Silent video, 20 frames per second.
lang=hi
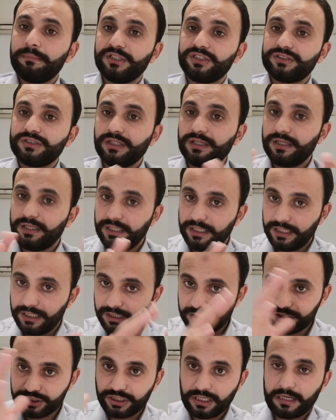पिस्टन
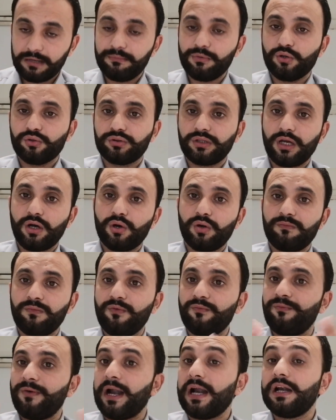एक शेल में होता है और
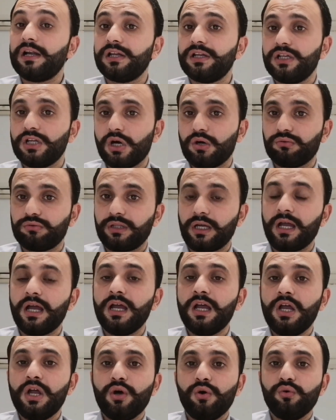वो वेल्ड किया होता
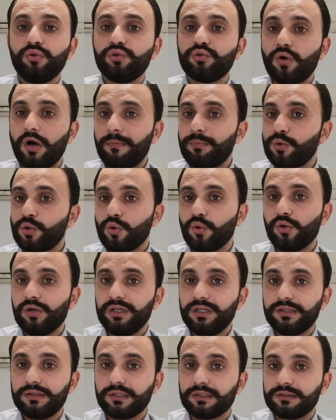है उसको आप
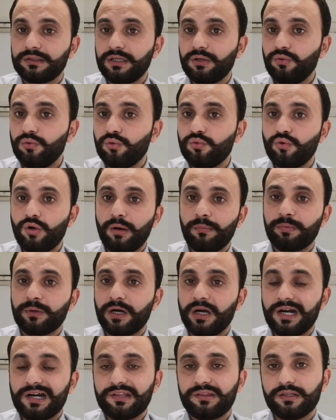खोल नहीं सकते उनको आप
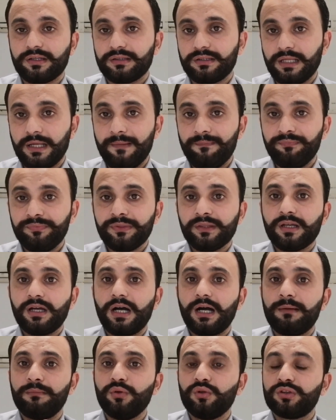काट सकते हैं
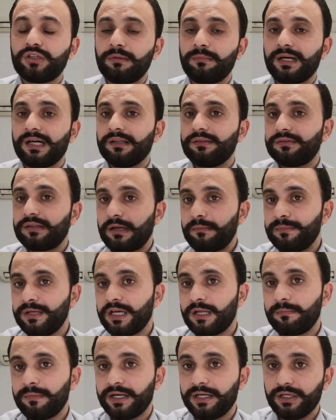अब उसके बाद
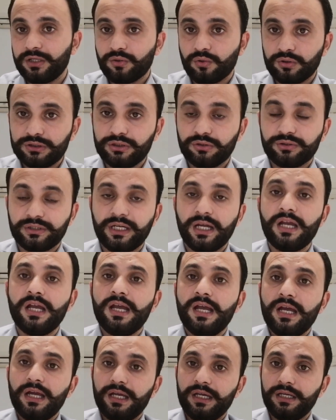सेमी हर्मेटिक कौन से होते
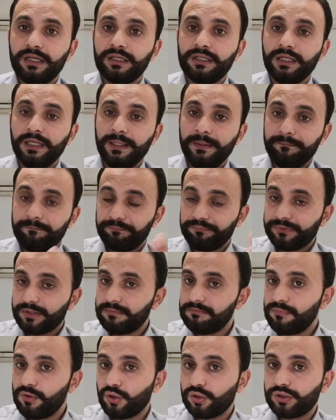हैं इनकी
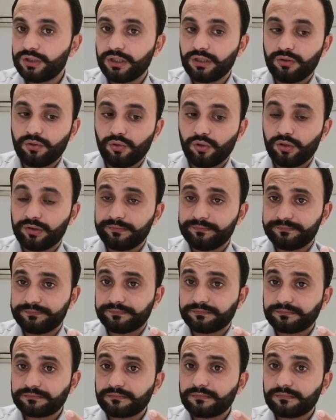मोटर और